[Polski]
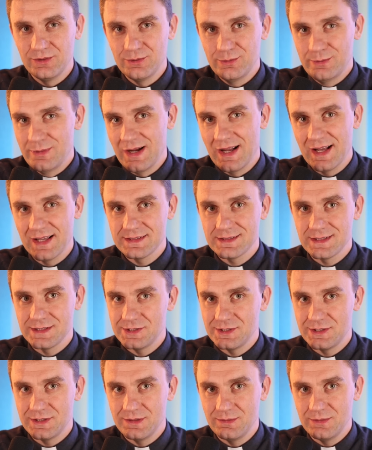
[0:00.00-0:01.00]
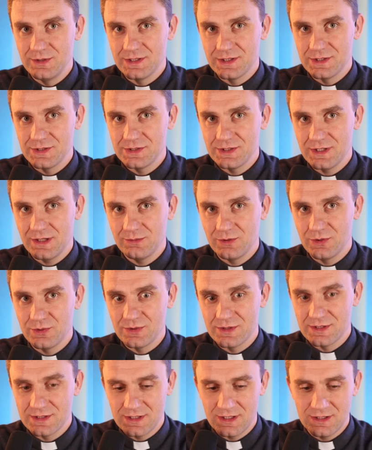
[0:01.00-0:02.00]
i ubogacać się tymi treściami,
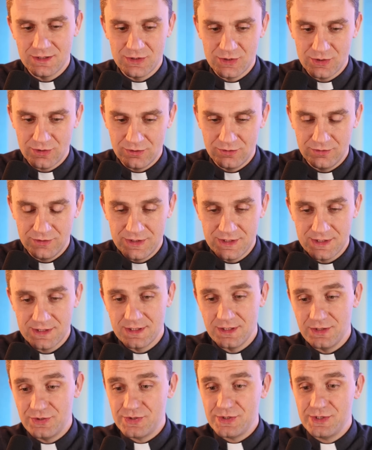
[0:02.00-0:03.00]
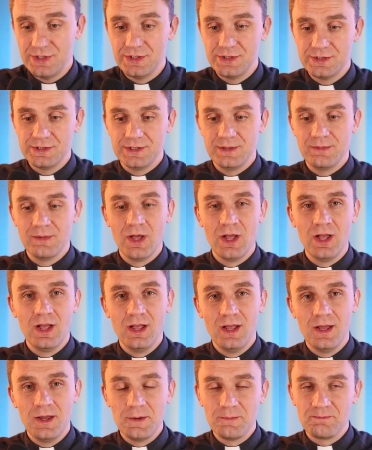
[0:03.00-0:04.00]
które znajdziesz o 20.30.
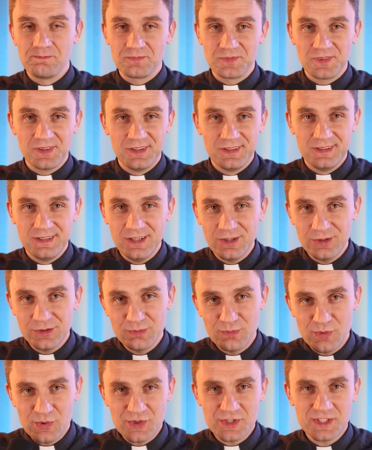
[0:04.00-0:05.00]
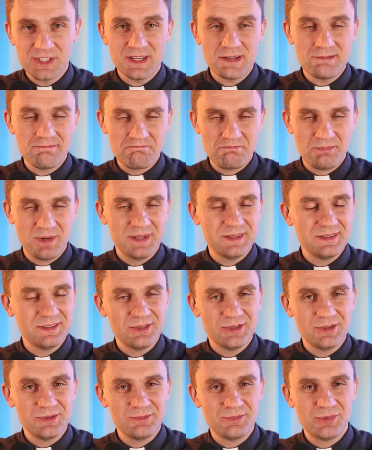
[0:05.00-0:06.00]
Nie odpuszczę,
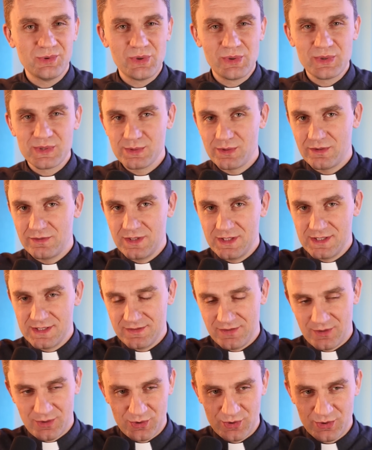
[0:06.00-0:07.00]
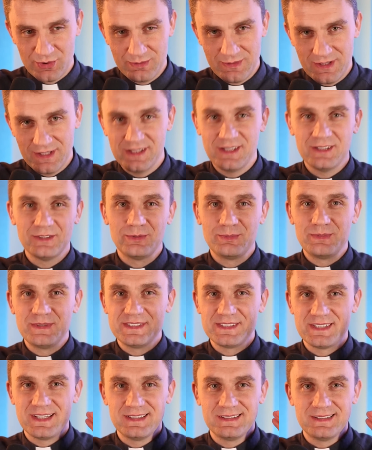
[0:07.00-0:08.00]
będą błogosławieństwa o 7 rano
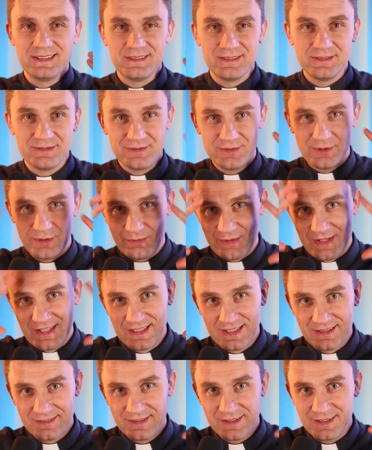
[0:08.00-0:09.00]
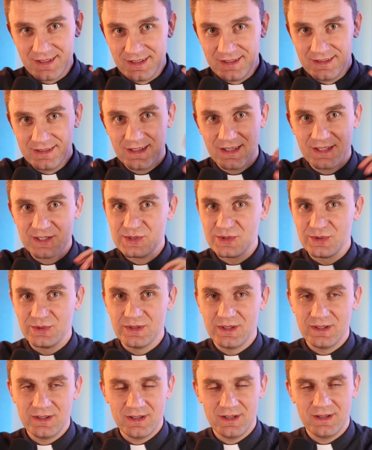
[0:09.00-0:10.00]
pisane w formie grafiki i
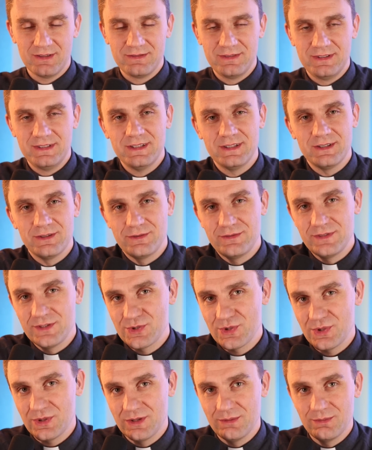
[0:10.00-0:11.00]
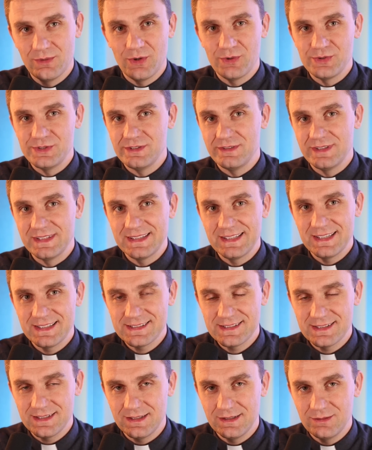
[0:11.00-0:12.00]
tekstu, a wideo wieczorem o
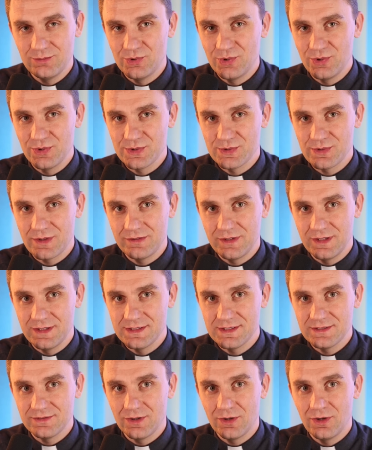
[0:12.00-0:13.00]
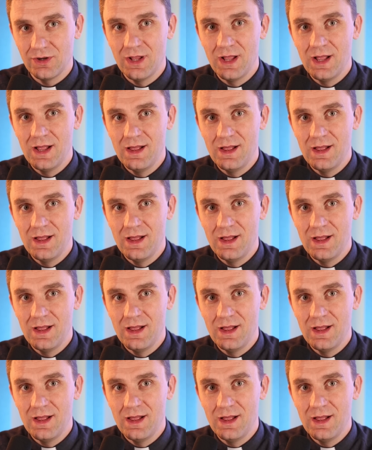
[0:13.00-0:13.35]
19:00 błogosławieństwo